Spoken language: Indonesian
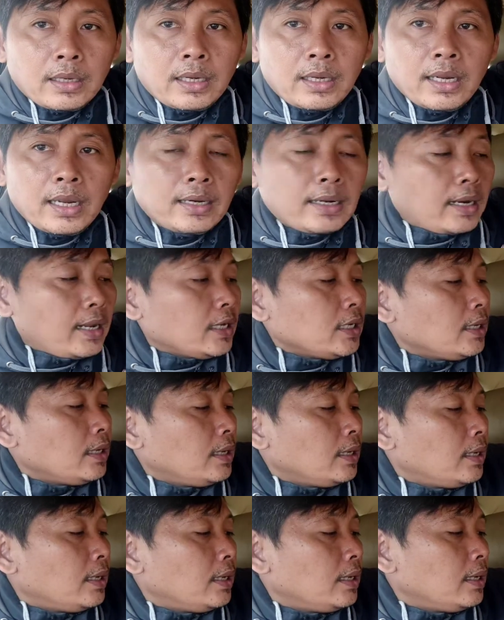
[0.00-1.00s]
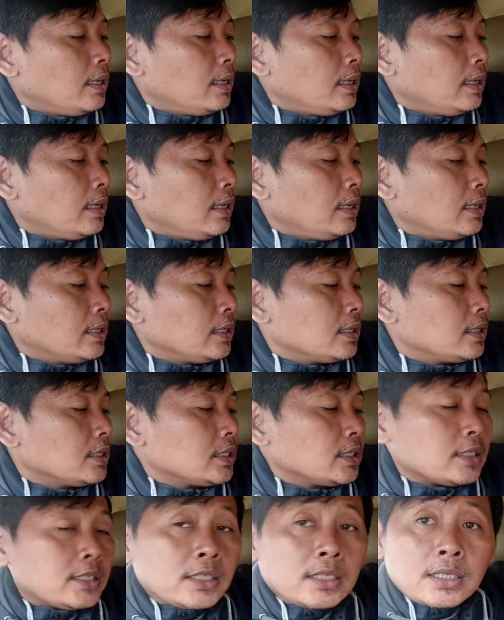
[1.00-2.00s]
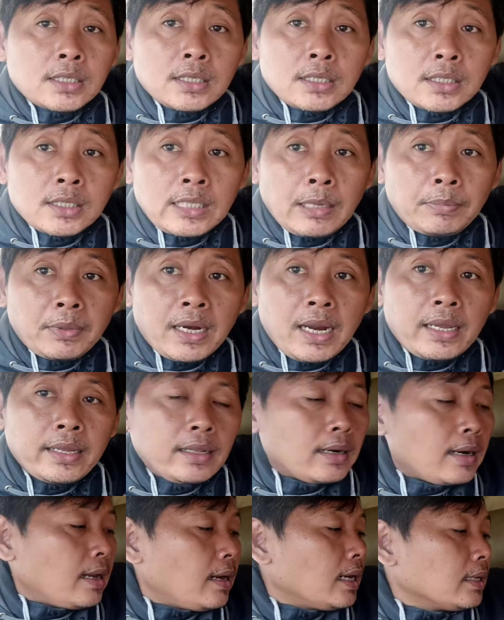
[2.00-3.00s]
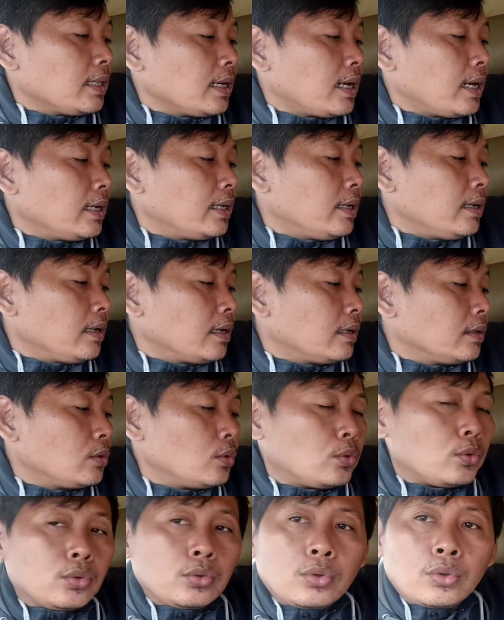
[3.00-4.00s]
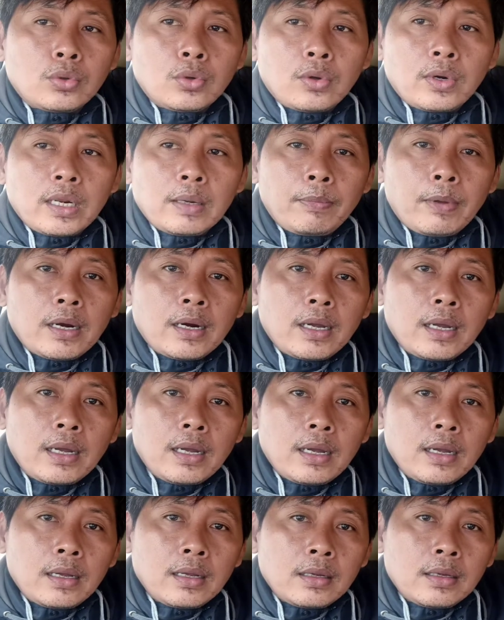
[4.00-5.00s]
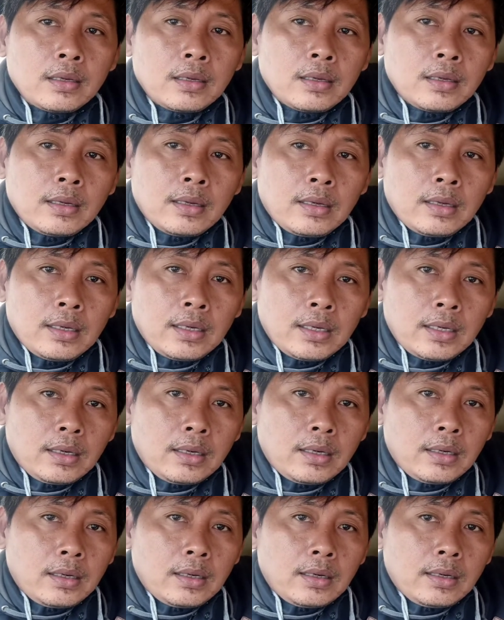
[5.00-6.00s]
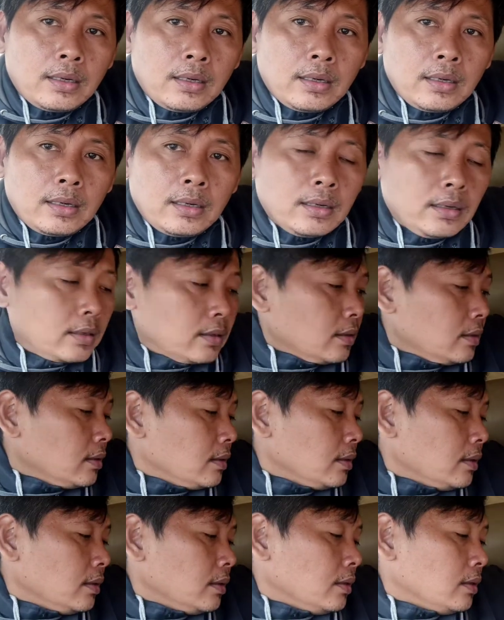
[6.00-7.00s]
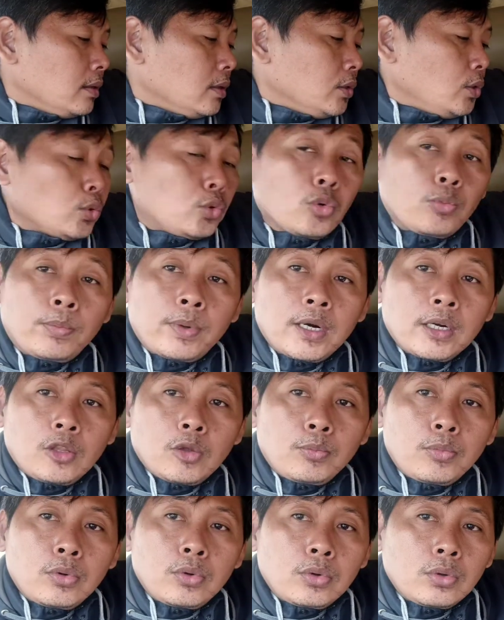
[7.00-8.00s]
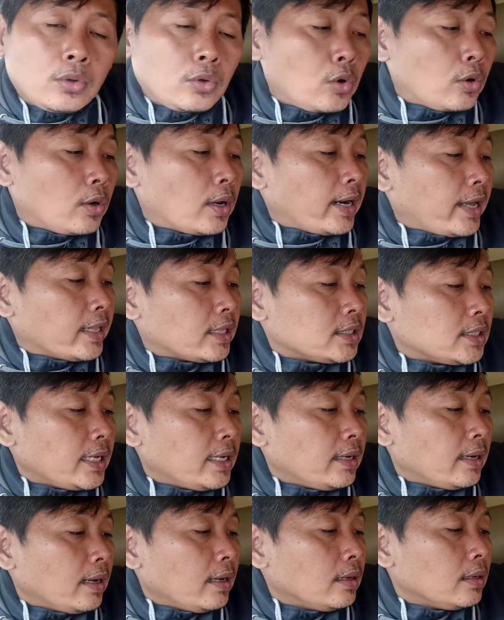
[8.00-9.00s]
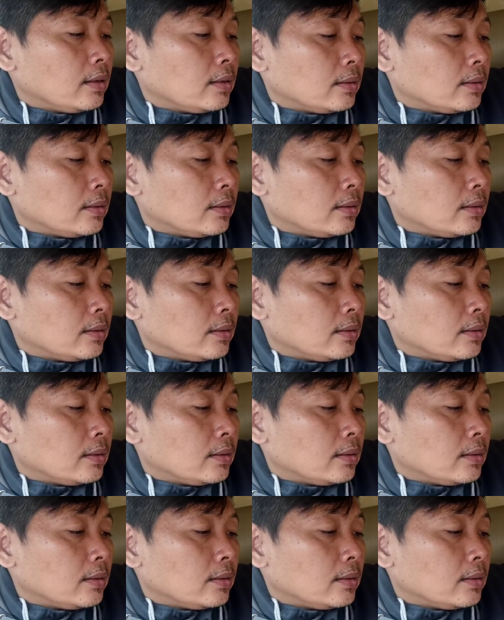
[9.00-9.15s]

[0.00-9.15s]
ini adalah uh, step terakhir langkah terakhir yang ditunggu-tunggu oleh para uh, youtuber ataupun Google AdSense ya